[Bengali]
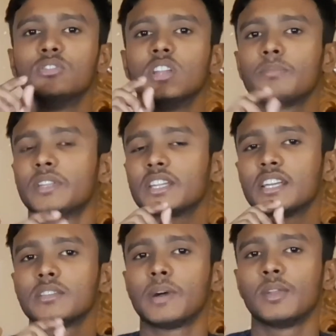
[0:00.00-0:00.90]
যদি আপনাদের
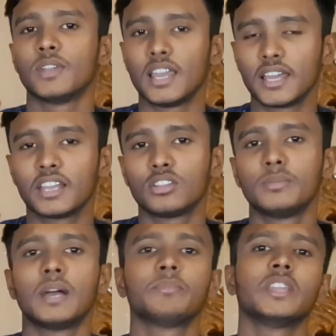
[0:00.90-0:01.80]
কাছে ভালো না লাগে
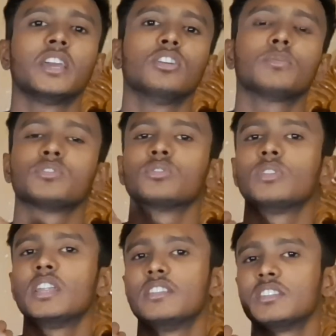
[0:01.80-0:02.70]
তবে আপনারা এই
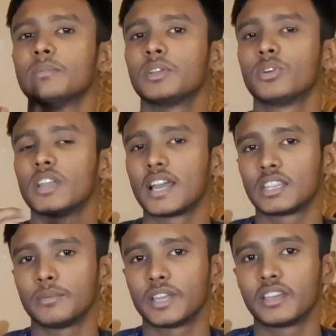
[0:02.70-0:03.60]
অপশনগুলো ডিসেবল করে
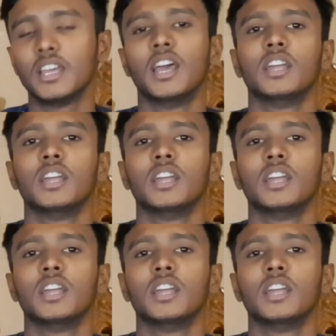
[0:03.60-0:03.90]
রাখতে পারেন